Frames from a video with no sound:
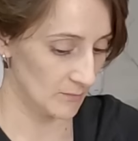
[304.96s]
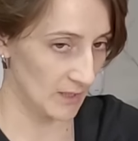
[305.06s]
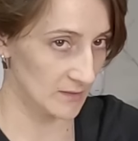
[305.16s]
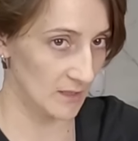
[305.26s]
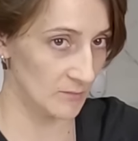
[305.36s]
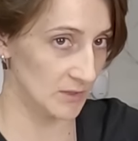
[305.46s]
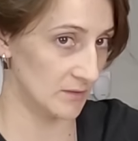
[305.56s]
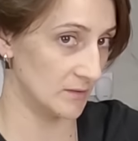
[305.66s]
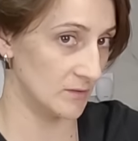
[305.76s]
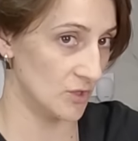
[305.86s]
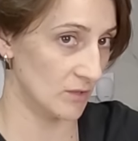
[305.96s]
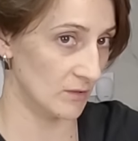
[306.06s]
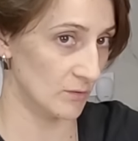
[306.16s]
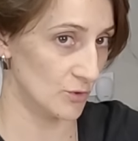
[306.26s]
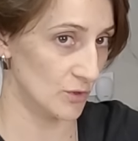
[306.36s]
5 грамм – это, наверное,
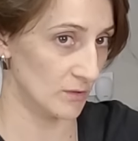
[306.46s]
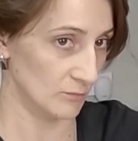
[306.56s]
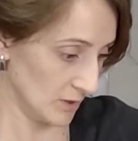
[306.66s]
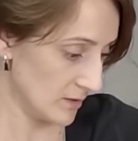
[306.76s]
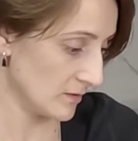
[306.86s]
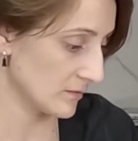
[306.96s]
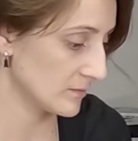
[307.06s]
чайная ложка, да, правильно?